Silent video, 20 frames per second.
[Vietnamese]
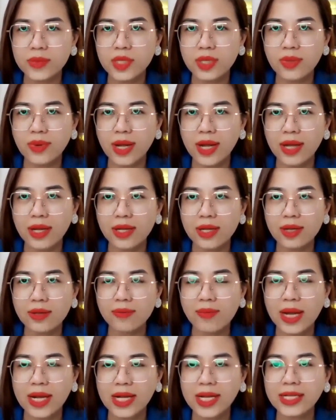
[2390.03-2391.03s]
được không ạ
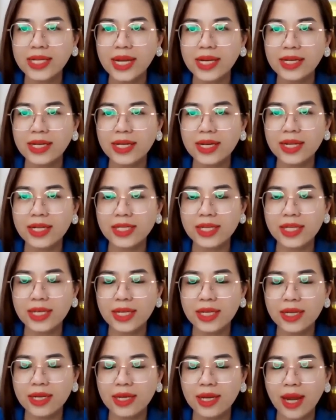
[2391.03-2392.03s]
bằng cái cách là
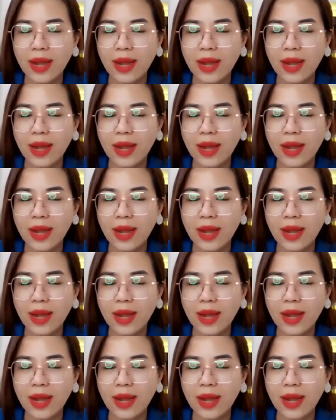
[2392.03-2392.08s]
gì